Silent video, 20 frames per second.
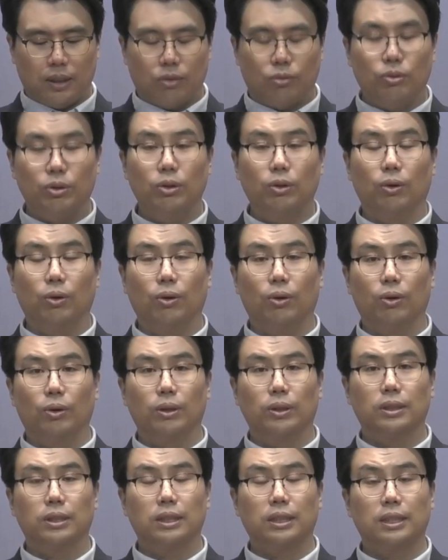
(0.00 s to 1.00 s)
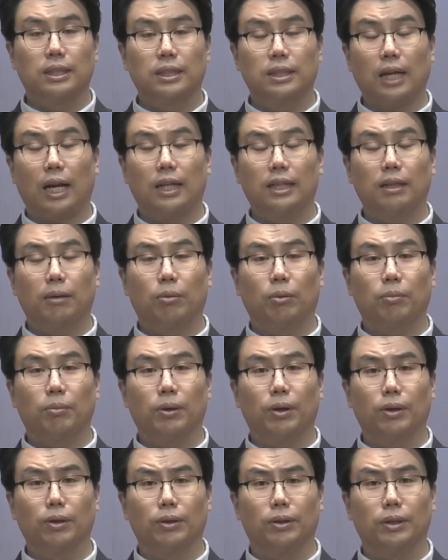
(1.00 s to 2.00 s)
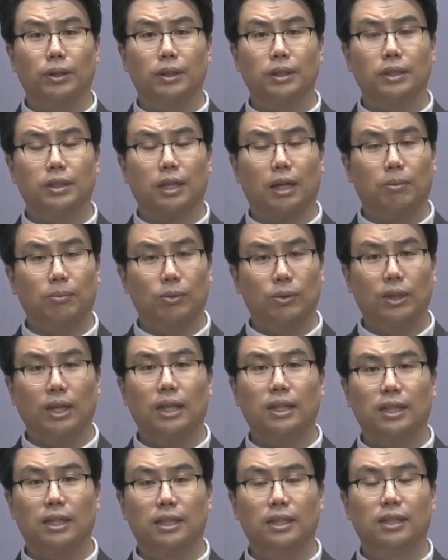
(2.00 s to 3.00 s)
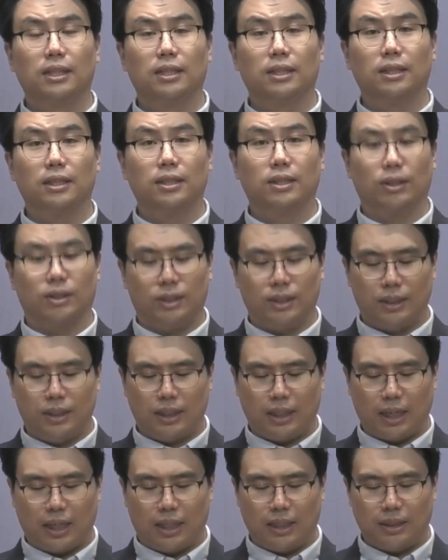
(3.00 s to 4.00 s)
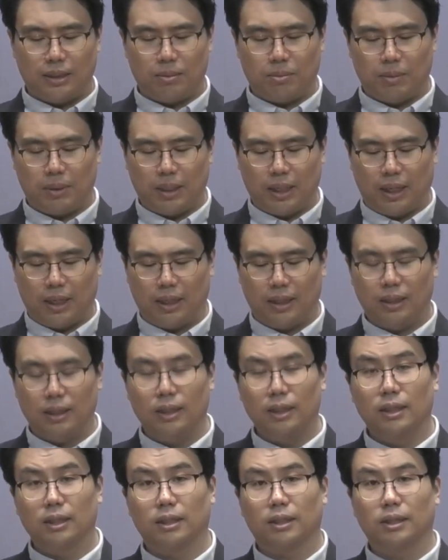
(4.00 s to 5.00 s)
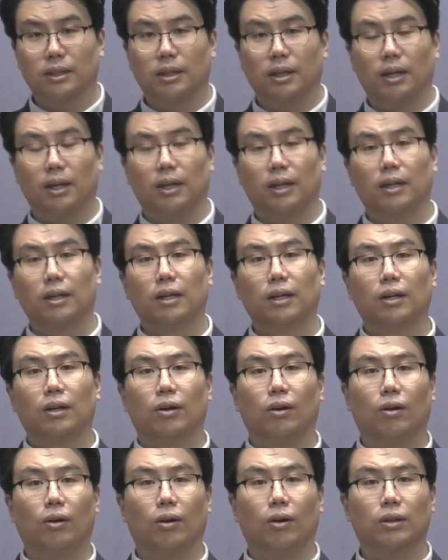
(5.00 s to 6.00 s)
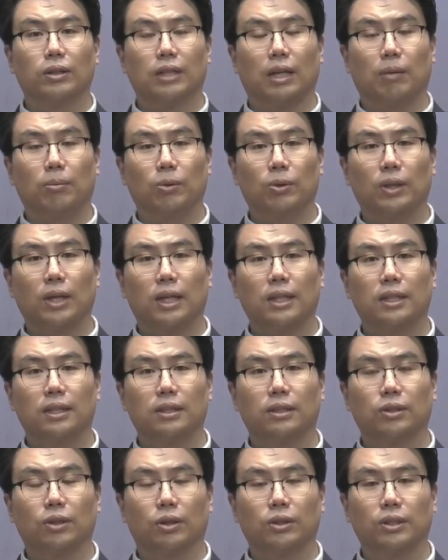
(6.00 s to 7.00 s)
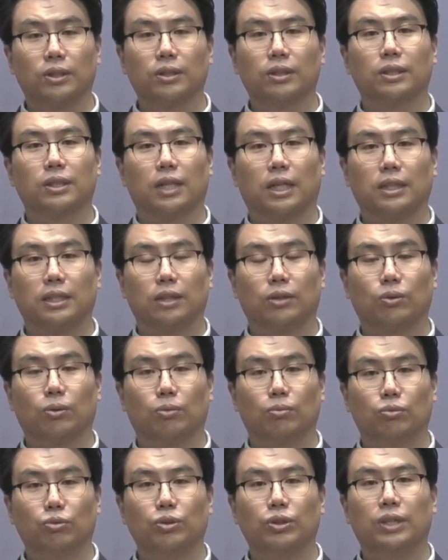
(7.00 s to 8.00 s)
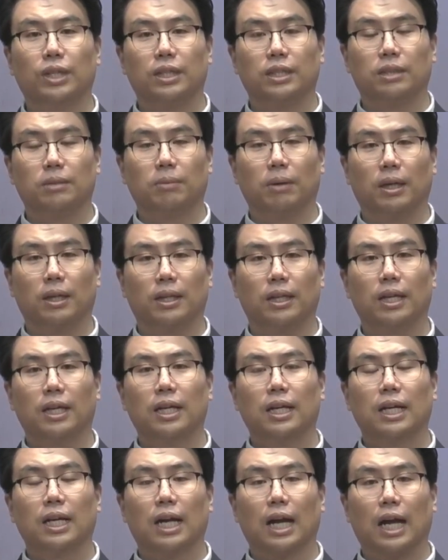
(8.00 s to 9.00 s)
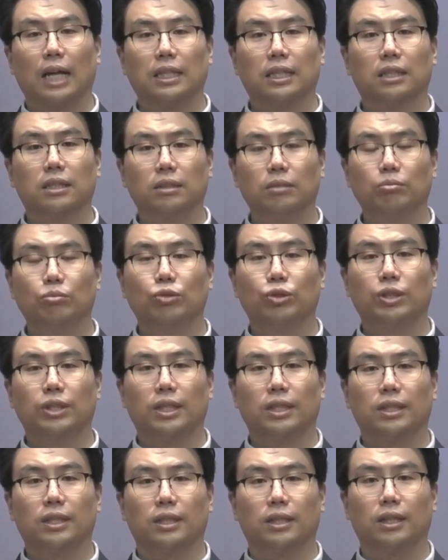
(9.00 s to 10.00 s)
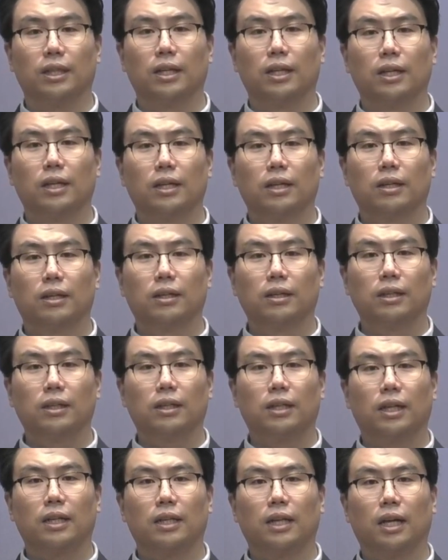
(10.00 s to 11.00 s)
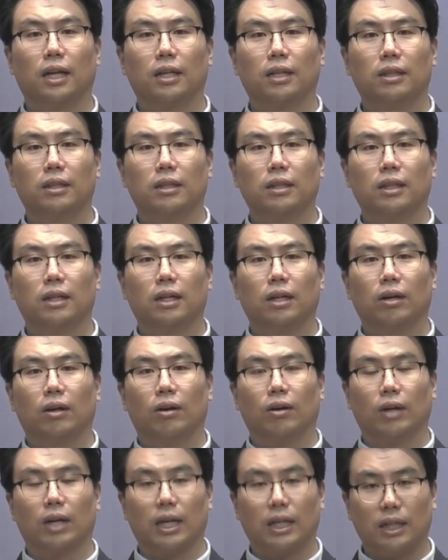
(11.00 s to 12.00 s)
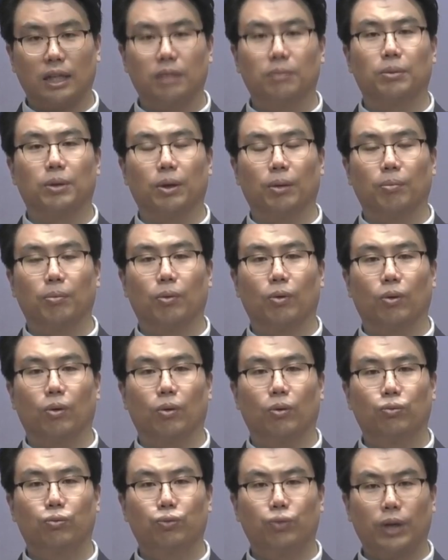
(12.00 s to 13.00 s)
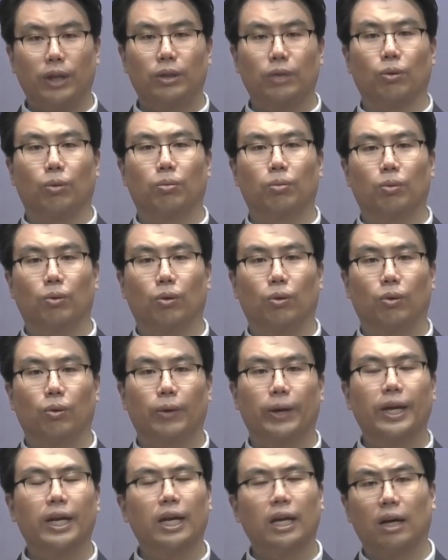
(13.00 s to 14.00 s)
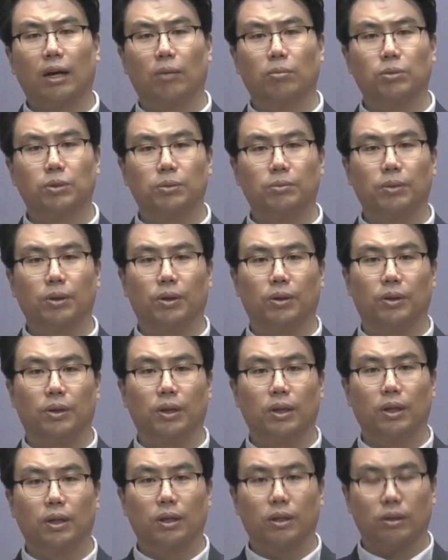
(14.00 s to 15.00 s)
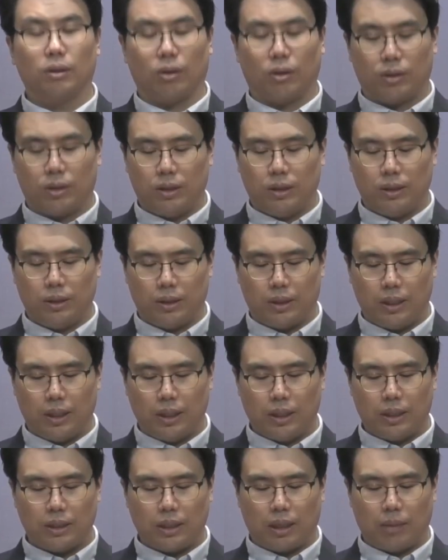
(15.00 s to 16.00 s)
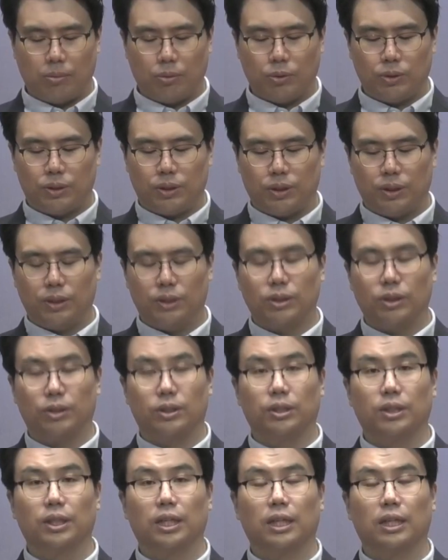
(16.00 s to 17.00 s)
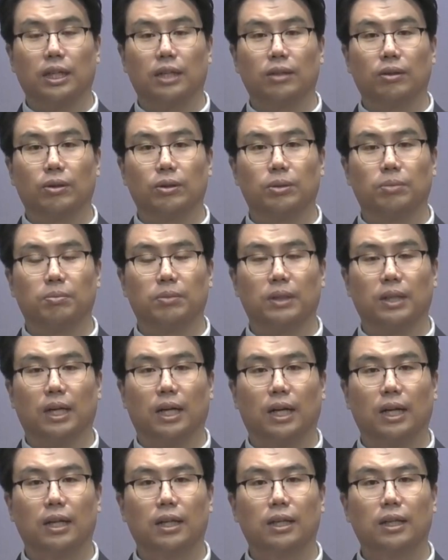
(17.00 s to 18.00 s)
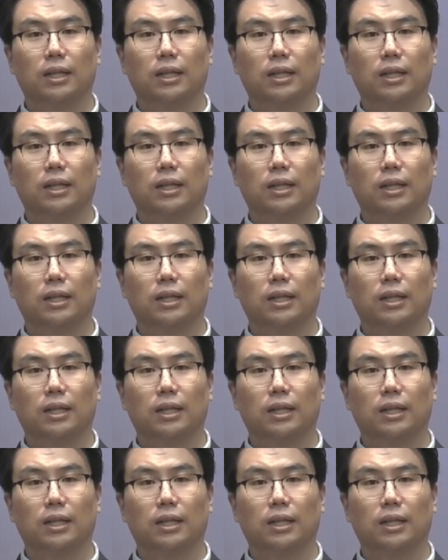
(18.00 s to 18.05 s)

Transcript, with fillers: 우리도 살다 보면 잘못한 일들을 저지를 때가 있습니다. 그런데 어, 잘못한 일을 저지른 것 자체도 문제이지만 가장 큰 문제는 그 일에 대한 어, 깨달음이 없고 후회도 없고 회개가 없으면 더 큰 잘못을 저지르게 되는 것입니다.